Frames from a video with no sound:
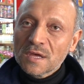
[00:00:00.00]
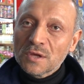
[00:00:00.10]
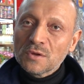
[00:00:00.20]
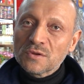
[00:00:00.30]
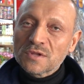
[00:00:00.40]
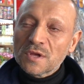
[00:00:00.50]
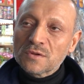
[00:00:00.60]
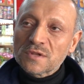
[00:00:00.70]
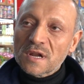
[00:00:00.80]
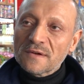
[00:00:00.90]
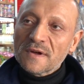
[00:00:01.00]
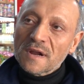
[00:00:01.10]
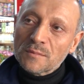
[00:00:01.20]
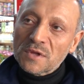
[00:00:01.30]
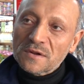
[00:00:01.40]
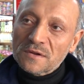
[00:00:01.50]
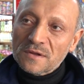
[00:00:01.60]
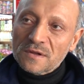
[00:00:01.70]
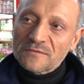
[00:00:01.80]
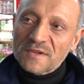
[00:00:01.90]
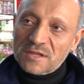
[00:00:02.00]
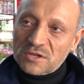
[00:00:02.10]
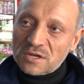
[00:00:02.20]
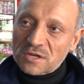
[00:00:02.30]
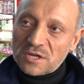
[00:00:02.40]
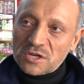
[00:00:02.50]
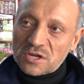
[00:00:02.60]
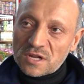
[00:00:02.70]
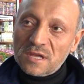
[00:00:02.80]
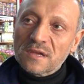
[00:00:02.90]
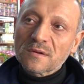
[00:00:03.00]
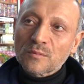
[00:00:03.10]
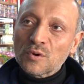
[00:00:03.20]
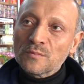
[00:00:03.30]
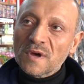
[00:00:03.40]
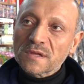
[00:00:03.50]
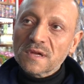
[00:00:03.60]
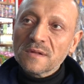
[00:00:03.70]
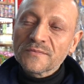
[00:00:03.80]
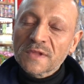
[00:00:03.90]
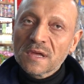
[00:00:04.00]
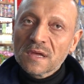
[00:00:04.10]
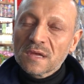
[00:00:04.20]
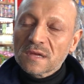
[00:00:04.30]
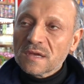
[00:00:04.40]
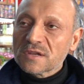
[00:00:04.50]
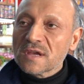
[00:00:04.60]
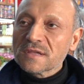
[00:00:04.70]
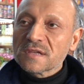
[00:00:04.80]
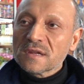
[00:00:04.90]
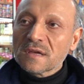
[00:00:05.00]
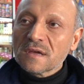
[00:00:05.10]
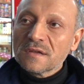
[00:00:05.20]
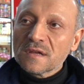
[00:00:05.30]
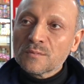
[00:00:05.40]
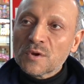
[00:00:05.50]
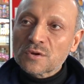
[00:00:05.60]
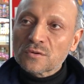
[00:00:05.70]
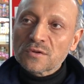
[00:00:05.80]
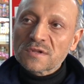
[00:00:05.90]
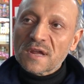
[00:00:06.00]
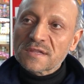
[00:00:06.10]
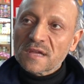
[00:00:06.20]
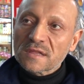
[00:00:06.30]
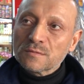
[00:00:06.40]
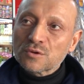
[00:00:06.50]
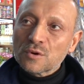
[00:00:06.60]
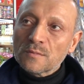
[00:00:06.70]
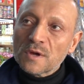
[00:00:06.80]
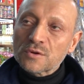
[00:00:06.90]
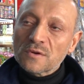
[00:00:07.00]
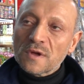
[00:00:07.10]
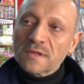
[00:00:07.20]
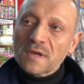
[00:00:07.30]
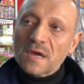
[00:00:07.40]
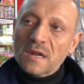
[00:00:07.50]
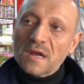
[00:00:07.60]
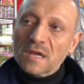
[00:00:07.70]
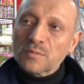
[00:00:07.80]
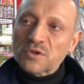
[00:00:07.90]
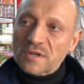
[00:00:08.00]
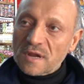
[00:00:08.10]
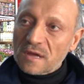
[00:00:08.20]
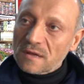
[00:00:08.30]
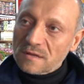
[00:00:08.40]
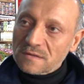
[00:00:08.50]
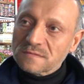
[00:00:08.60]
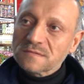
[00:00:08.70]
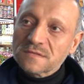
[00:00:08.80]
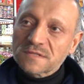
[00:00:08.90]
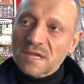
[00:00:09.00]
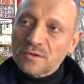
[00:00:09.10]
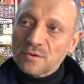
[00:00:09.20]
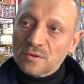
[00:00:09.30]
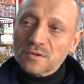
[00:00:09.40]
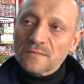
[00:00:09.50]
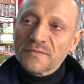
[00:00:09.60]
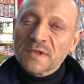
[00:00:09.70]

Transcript: %100'lere varan bir e, fiyat çeşitliği çeşitliliği bulunmakta. Geçen sene 25-30 liraya sattığımız hurmayı şu anda 50-60 liraya satıyoruz.